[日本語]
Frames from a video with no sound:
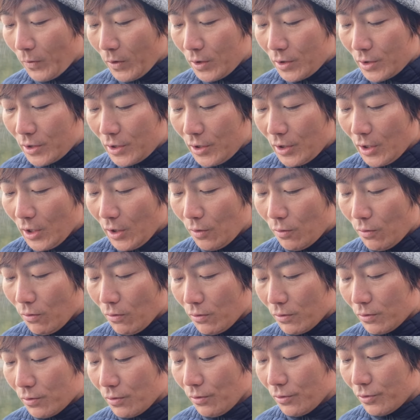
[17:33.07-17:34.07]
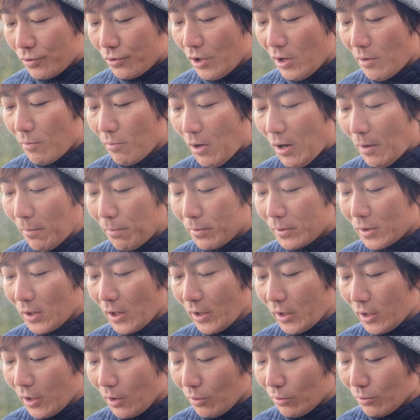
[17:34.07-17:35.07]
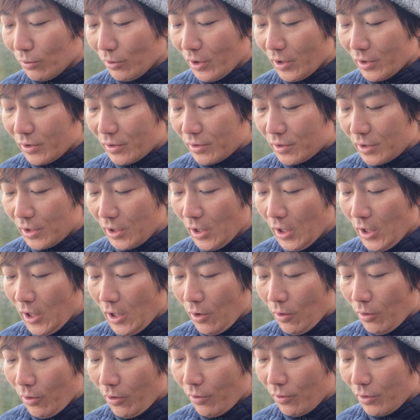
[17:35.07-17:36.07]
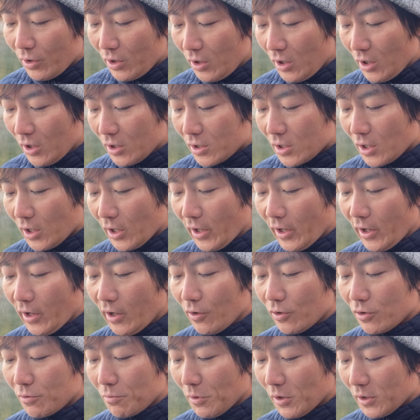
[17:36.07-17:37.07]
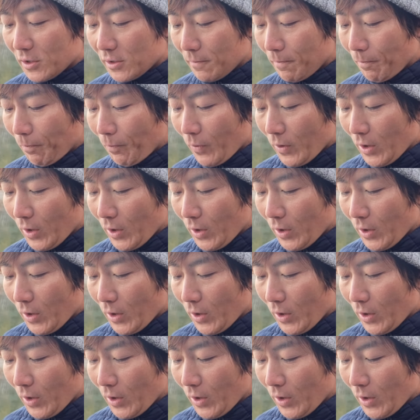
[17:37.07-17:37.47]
死んだ方の総集編もアップされたことですし、これを機に力やり直します。